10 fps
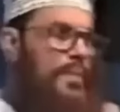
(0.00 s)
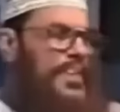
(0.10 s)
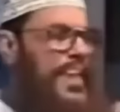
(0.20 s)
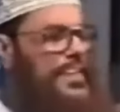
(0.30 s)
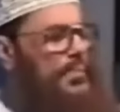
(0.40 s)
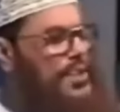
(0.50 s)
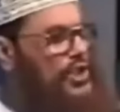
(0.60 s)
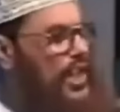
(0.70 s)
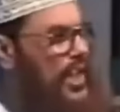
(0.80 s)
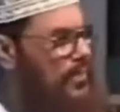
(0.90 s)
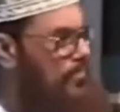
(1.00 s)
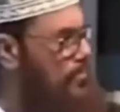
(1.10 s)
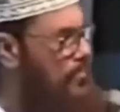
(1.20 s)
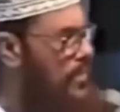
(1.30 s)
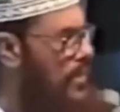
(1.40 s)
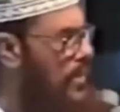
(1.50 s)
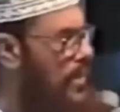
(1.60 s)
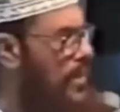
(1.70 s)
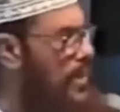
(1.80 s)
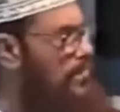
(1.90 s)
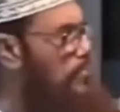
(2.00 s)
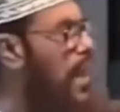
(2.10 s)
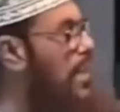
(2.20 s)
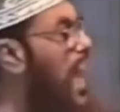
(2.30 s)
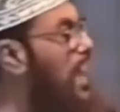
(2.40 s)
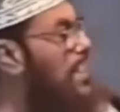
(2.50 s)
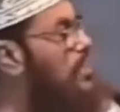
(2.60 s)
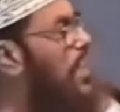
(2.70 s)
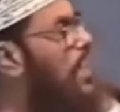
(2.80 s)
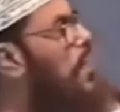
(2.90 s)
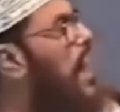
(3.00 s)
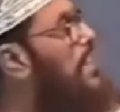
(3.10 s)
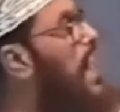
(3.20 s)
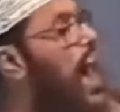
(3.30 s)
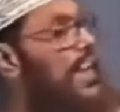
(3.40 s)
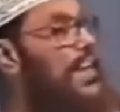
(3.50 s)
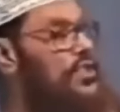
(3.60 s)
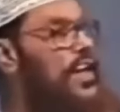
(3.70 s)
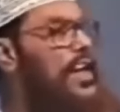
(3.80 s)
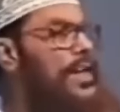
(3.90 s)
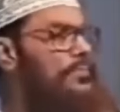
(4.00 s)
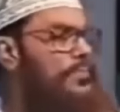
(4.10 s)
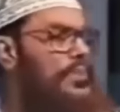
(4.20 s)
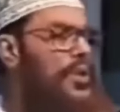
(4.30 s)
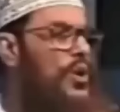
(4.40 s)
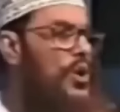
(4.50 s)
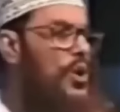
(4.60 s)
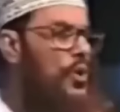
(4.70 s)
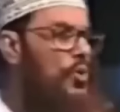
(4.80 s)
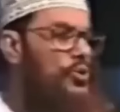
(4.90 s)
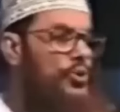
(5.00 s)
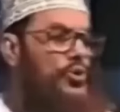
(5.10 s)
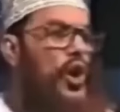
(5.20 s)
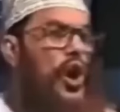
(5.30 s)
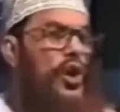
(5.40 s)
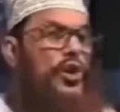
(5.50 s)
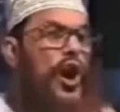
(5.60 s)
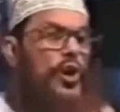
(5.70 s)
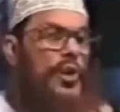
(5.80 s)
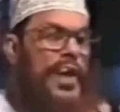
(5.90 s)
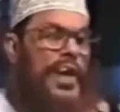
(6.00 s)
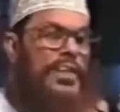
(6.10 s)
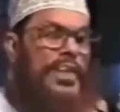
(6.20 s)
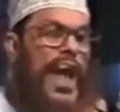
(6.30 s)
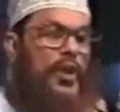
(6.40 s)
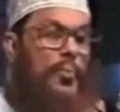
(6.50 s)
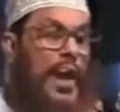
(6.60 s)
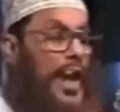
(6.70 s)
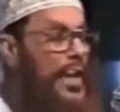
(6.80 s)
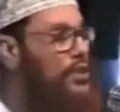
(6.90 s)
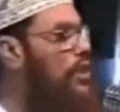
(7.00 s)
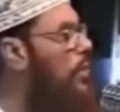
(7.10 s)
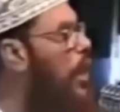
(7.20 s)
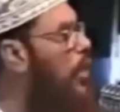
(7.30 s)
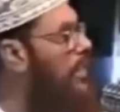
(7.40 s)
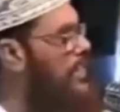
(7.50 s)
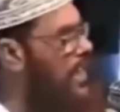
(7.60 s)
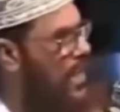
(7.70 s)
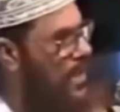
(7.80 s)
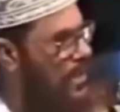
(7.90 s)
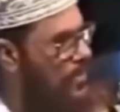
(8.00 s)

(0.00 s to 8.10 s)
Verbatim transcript: আমি দেখতে পাচ্ছি বাংলাদেশের ভাগ্য আকাশে উত্তর গগনে কালো মেঘ জমা হয়েছে